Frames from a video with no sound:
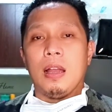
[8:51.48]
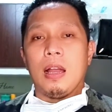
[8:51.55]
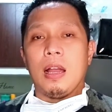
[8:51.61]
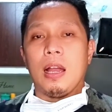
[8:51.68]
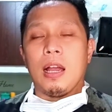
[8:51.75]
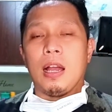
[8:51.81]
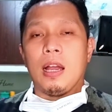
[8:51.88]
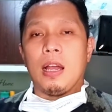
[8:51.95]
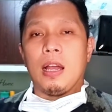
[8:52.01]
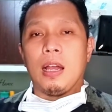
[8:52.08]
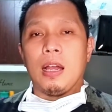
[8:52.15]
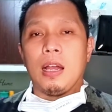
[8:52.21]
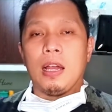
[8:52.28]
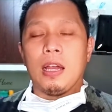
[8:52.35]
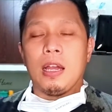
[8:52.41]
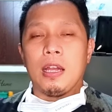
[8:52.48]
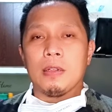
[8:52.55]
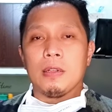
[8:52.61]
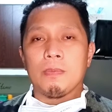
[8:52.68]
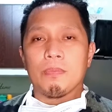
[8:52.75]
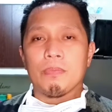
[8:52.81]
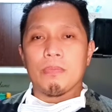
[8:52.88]
uh,
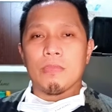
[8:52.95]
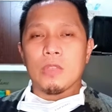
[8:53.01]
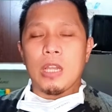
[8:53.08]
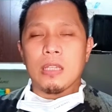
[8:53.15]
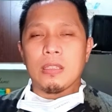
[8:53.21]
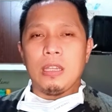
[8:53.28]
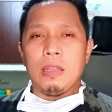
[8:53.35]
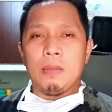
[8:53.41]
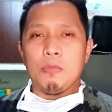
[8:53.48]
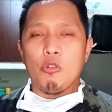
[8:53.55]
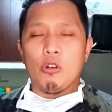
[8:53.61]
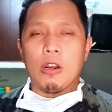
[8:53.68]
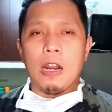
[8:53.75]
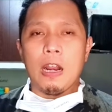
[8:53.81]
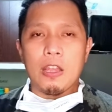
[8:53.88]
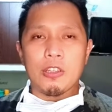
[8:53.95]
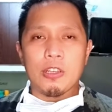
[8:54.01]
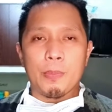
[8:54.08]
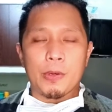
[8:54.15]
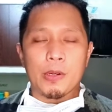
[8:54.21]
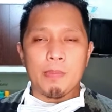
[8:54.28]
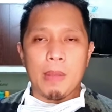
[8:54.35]
as in mura lang siya
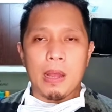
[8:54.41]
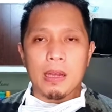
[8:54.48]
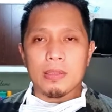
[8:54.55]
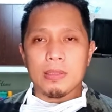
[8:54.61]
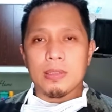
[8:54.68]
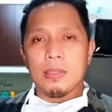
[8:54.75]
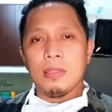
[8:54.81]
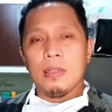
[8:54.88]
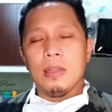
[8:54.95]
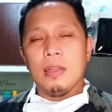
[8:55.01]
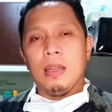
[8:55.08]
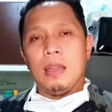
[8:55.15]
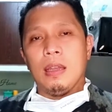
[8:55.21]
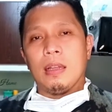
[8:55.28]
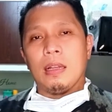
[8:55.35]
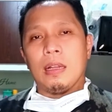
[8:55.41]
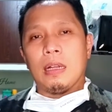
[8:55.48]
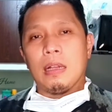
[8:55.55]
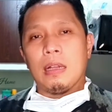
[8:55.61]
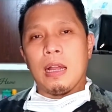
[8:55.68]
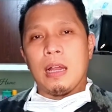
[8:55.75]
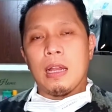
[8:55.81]
per box
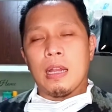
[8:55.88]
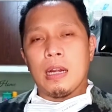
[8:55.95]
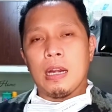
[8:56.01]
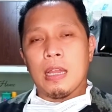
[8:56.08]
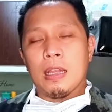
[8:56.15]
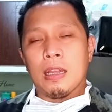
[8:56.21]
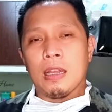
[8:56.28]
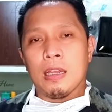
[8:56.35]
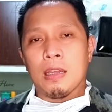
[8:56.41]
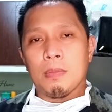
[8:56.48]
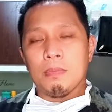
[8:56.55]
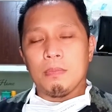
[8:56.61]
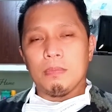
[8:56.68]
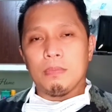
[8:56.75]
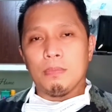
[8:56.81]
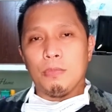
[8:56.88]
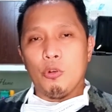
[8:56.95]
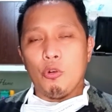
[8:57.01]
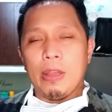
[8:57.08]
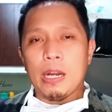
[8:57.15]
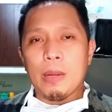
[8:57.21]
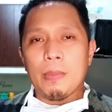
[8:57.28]
uh, na
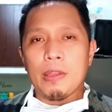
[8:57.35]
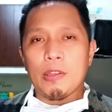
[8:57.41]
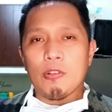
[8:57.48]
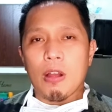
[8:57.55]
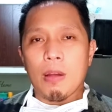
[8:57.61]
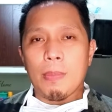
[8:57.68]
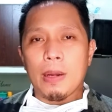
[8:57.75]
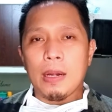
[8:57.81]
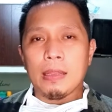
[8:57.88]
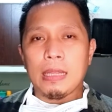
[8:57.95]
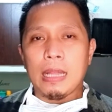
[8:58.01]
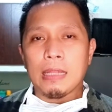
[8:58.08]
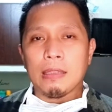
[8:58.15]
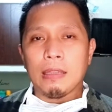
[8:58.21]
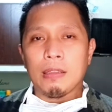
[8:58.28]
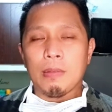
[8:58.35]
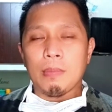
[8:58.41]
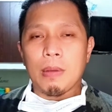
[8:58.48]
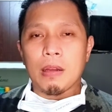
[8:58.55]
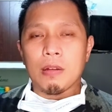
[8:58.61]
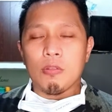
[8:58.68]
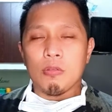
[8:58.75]
buhay naman yung kapalit natin di
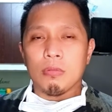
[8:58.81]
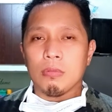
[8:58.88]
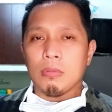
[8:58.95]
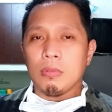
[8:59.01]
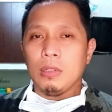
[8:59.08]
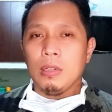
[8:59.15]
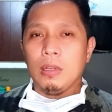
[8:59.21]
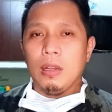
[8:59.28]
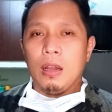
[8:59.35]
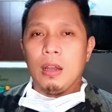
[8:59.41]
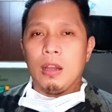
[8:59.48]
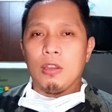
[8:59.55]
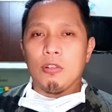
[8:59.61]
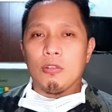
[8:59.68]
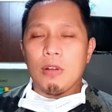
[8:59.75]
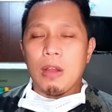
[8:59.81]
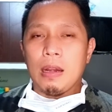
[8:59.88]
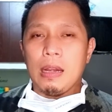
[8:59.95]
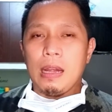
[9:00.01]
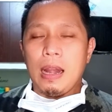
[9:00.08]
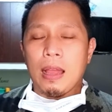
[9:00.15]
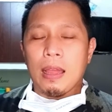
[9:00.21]
ba kung yung
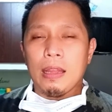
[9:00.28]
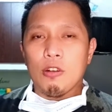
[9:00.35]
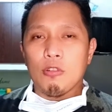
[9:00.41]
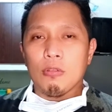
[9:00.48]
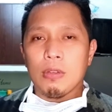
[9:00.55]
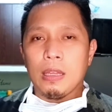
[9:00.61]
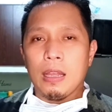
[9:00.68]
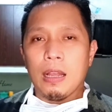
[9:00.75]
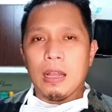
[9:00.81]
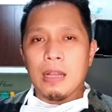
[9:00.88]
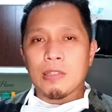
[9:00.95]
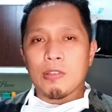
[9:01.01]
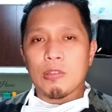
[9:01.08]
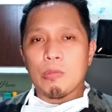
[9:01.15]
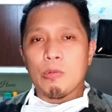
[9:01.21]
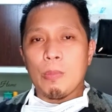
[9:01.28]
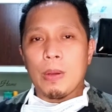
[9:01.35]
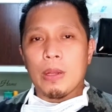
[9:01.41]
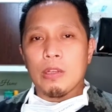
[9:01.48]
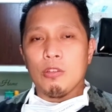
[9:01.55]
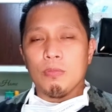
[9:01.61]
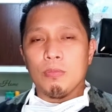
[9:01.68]
ang laki nung igagastos mo
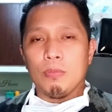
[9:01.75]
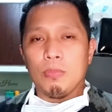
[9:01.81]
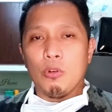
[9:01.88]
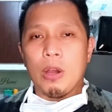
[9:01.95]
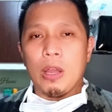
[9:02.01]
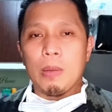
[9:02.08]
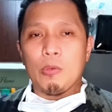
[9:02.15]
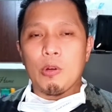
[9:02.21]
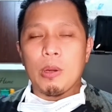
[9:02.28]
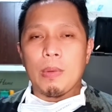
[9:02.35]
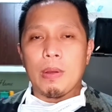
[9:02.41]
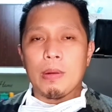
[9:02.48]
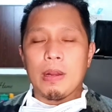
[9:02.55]
pag yung buhay mo naman